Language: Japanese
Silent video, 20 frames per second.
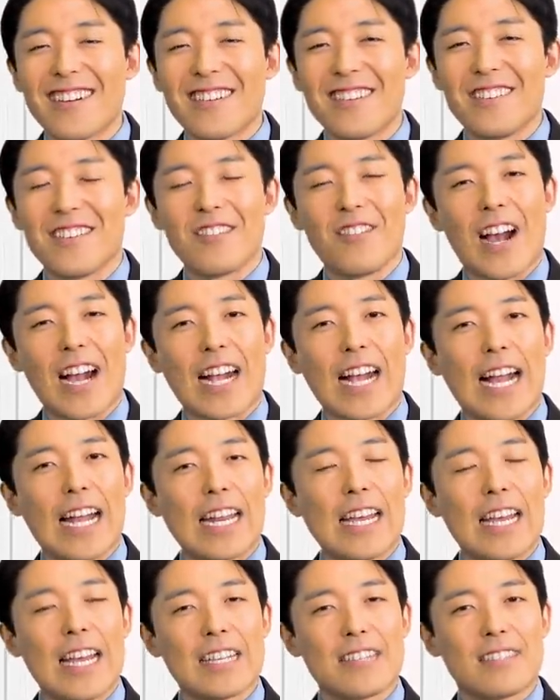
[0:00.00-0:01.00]
分か
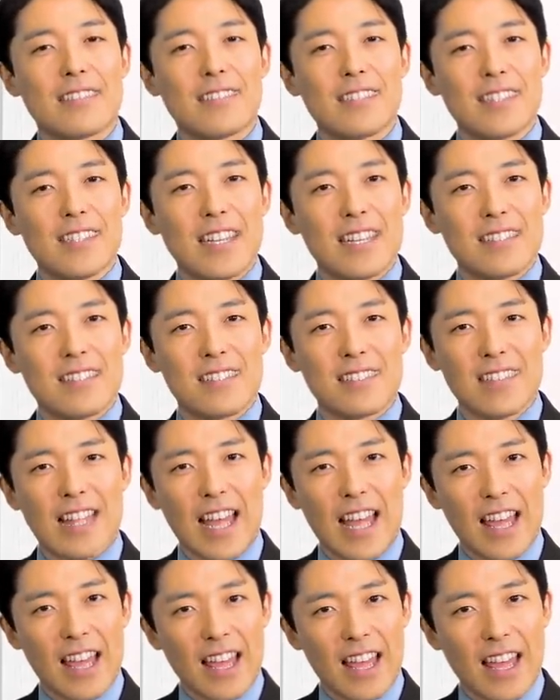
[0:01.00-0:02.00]
りやすいです
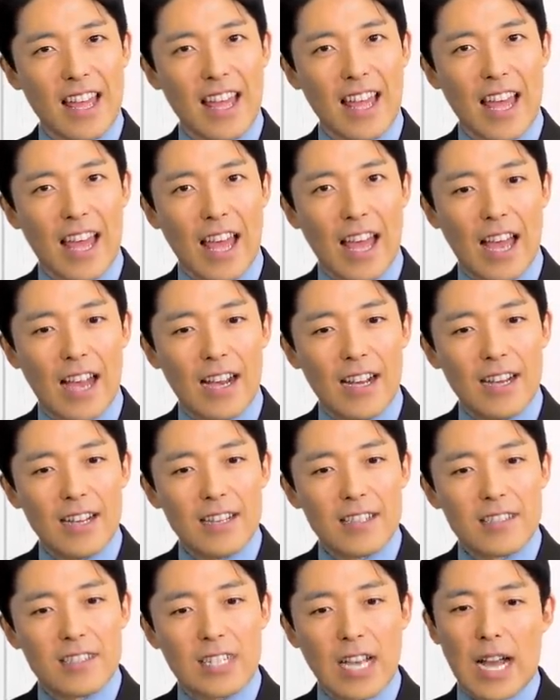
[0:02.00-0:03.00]
ね
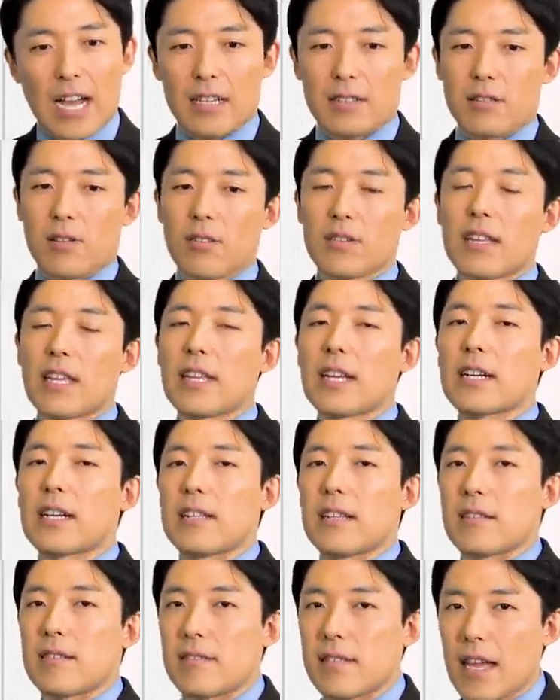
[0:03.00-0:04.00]
じゃあそんな
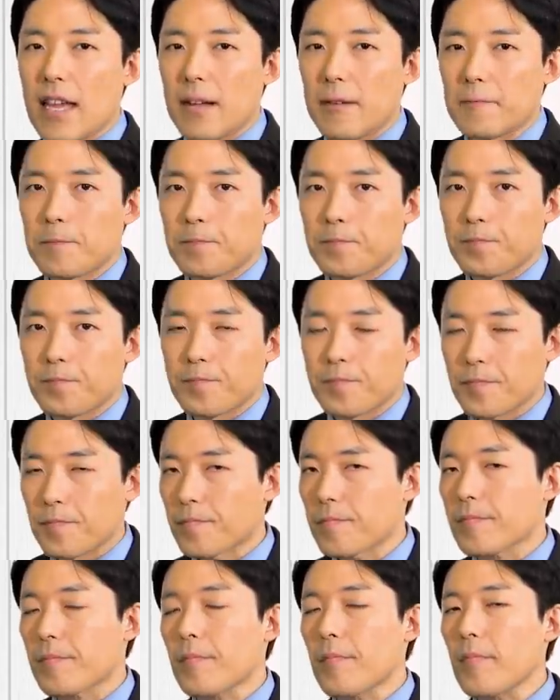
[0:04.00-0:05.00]
中ですね、
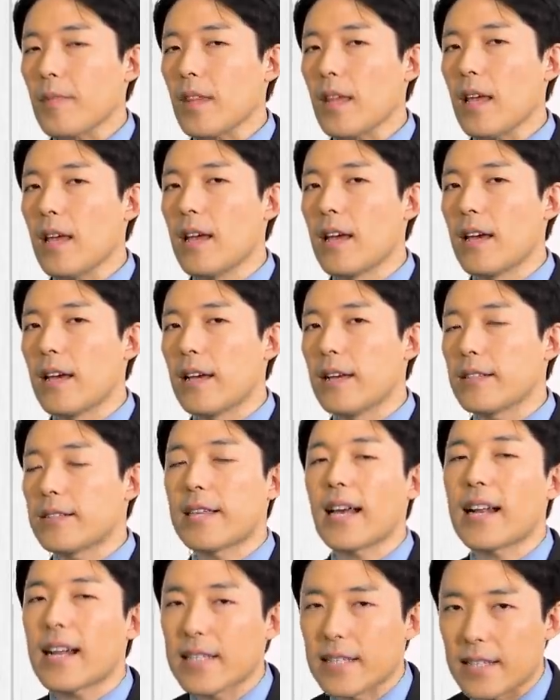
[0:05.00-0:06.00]
えー、
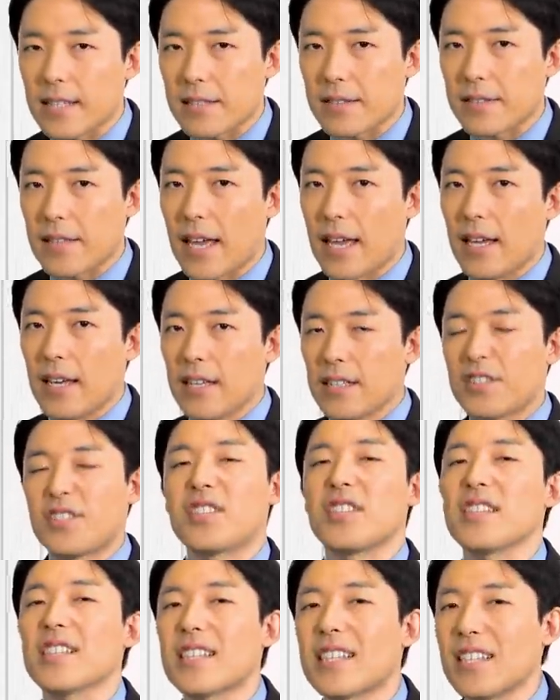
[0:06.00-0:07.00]
さらにですね
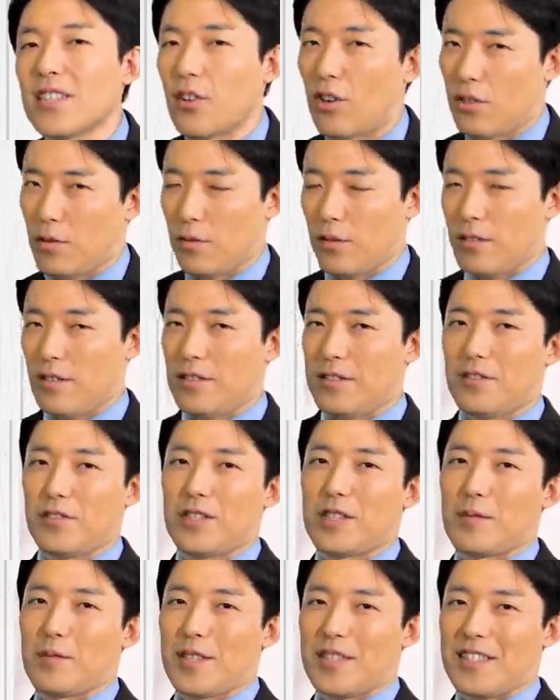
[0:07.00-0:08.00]
新機能のにつ
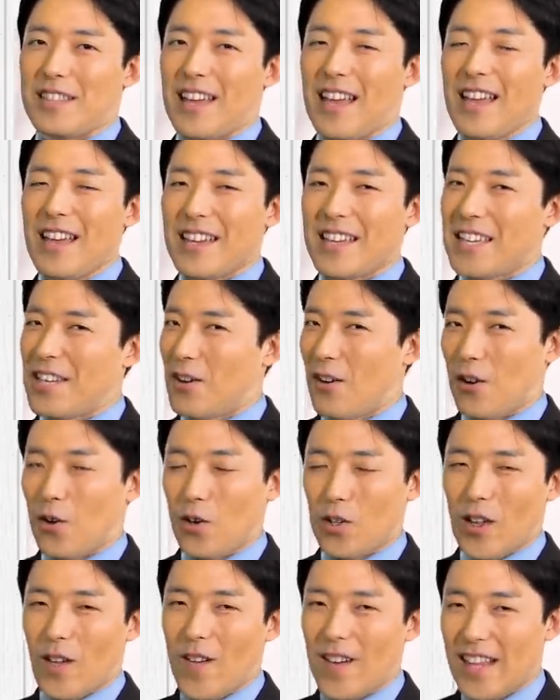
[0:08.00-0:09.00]
いてもですねイーロンは
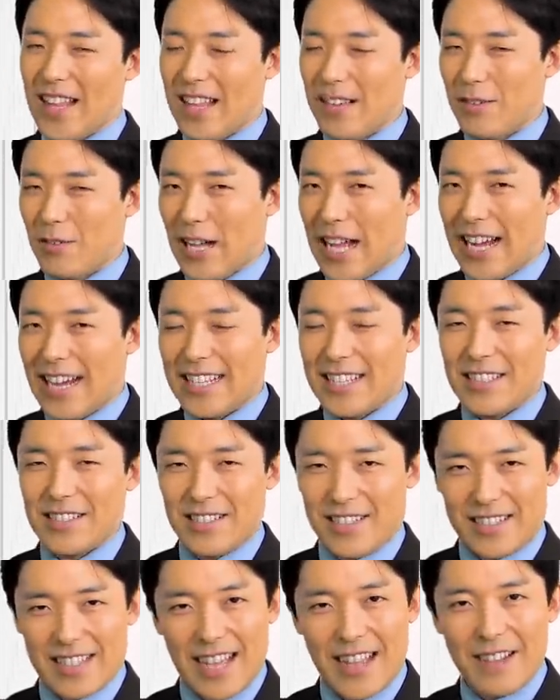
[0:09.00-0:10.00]
こだわりで考えてるん
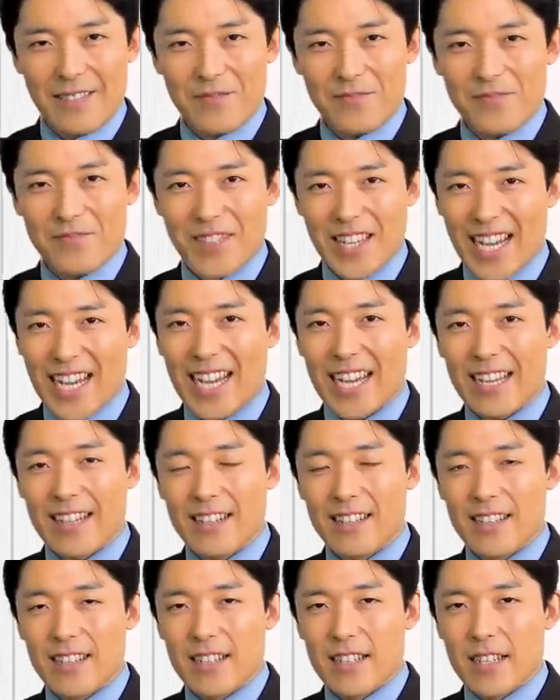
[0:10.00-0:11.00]
ですねはい
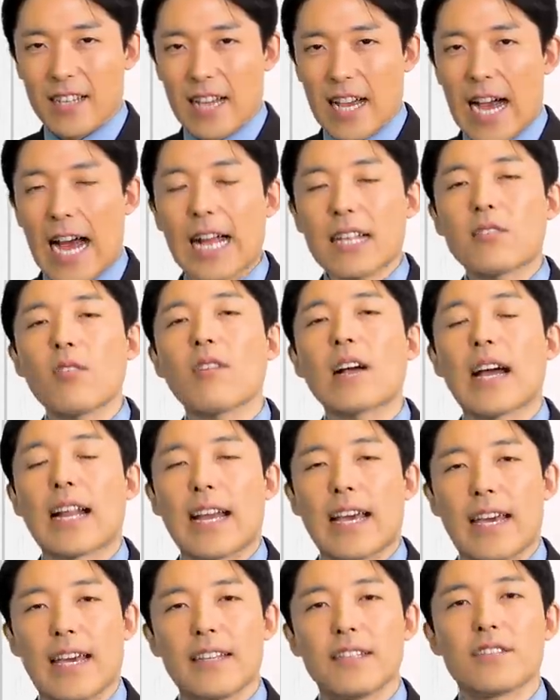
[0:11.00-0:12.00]
後か
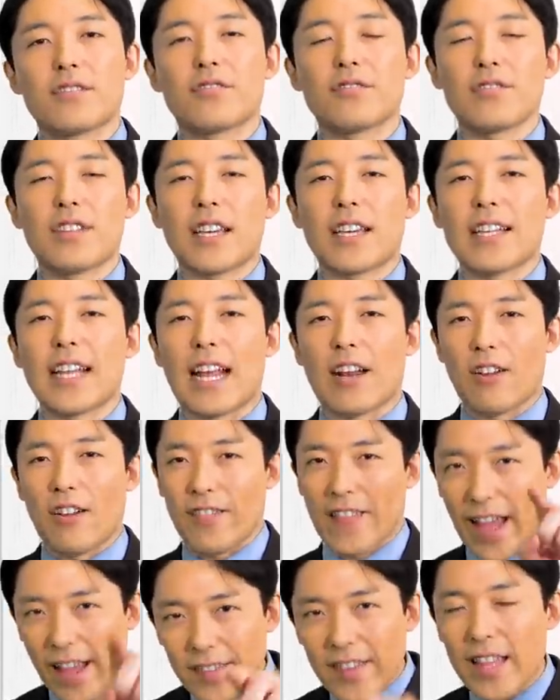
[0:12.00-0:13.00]
ら編集できないのは
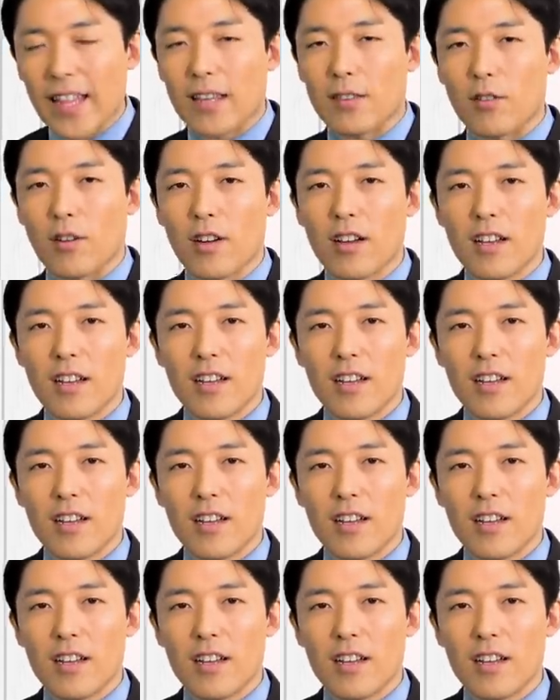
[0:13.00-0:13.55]
何でだと